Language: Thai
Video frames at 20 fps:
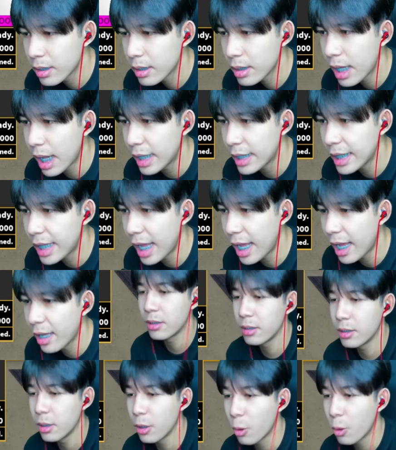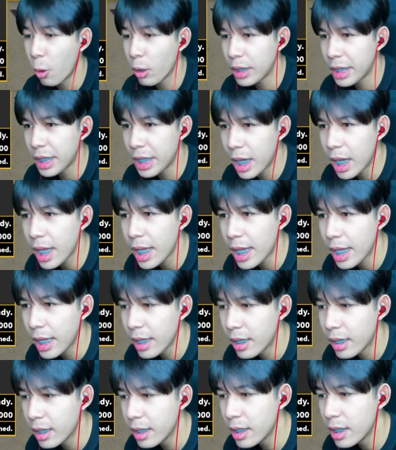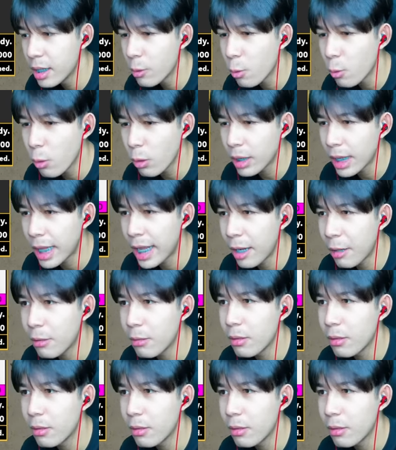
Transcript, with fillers: อันนี้ กดดิเฮ้ยกูกดแล้ว